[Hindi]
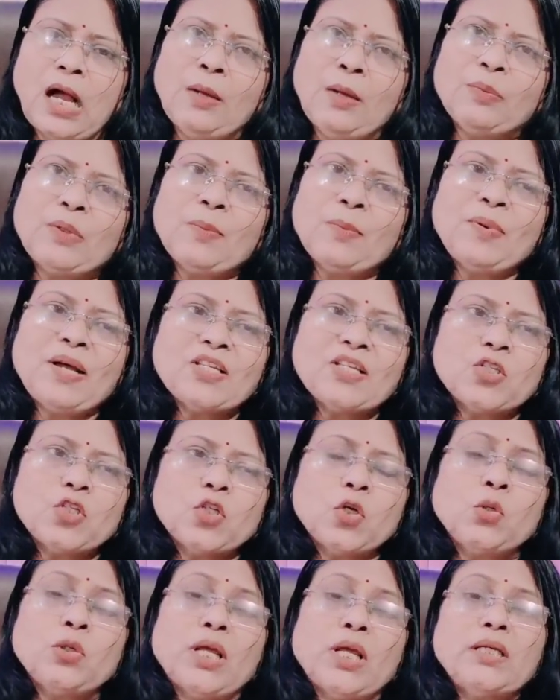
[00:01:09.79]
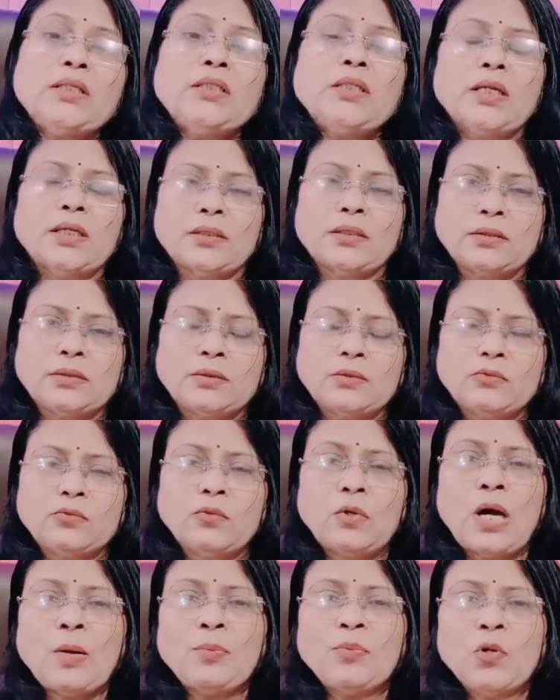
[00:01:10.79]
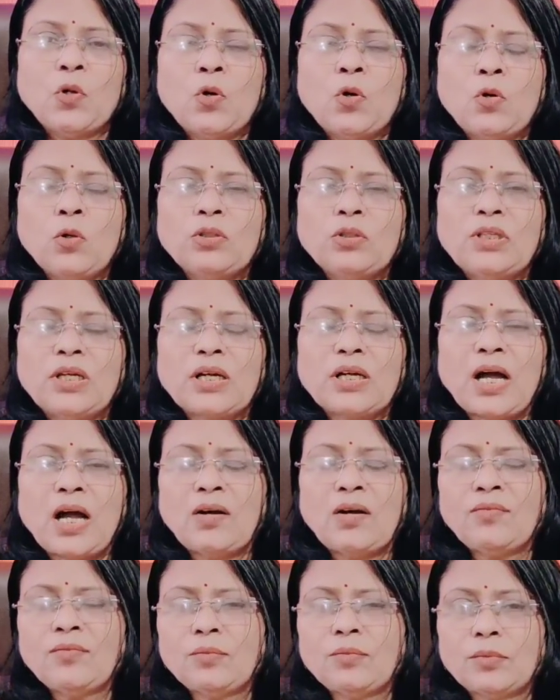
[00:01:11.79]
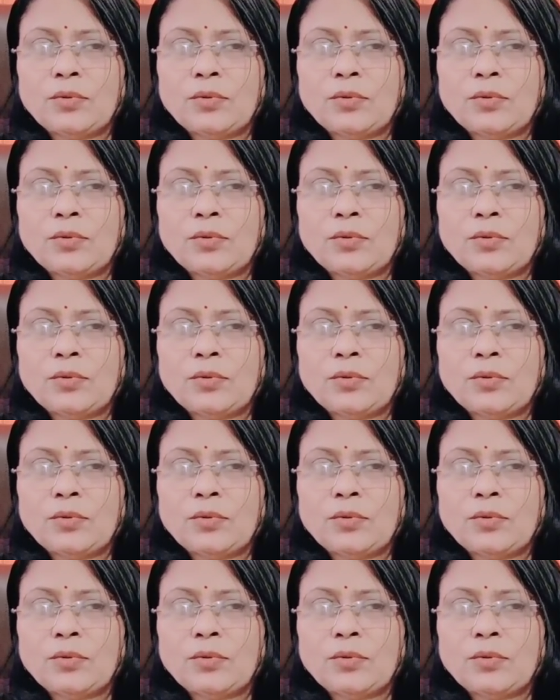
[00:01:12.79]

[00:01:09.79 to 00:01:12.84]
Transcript: आपके पास जो नहीं है वो आप लोगों को दिखा